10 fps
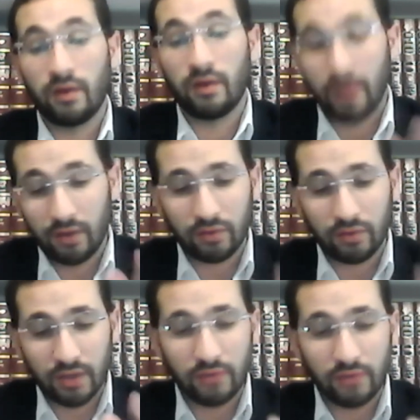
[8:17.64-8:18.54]
Alors
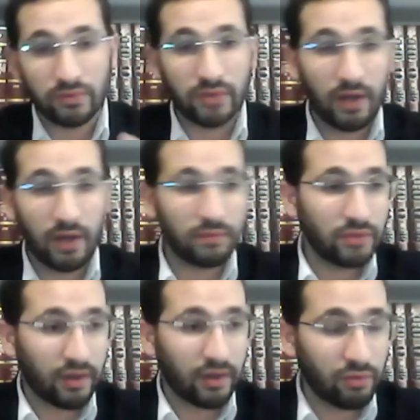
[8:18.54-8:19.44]
il y a une, une
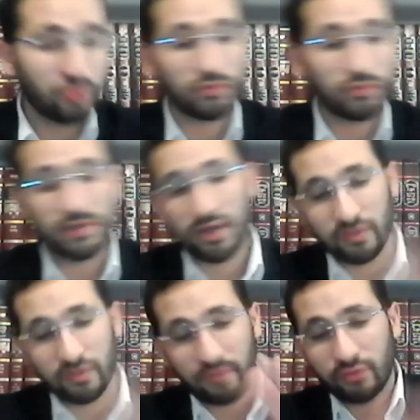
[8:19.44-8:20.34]
arrière-route sur ça, je n'ai
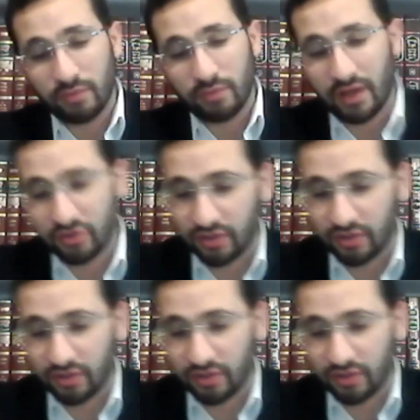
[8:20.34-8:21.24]
pas envie de m'élargir
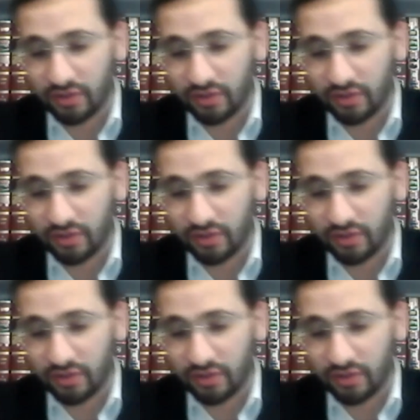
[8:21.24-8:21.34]
sur ce